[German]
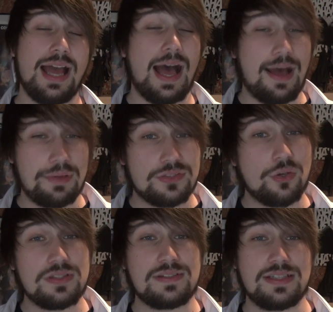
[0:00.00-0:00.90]
aber
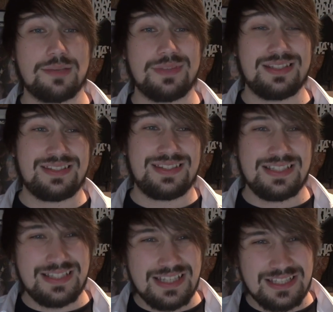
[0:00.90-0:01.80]
trotzdem ist sie
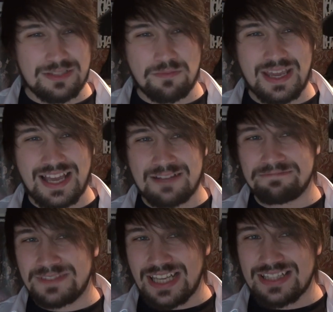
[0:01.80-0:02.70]
nicht
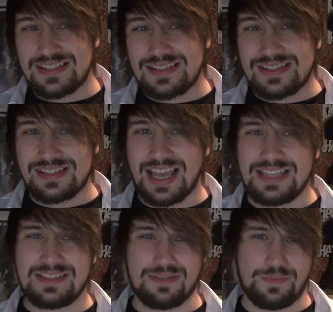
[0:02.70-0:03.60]
mehr ganz
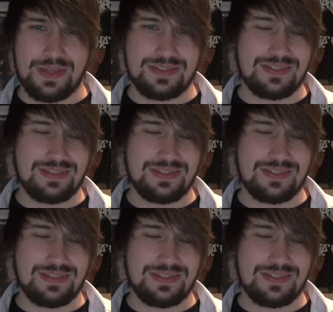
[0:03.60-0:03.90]
zeitgemäß.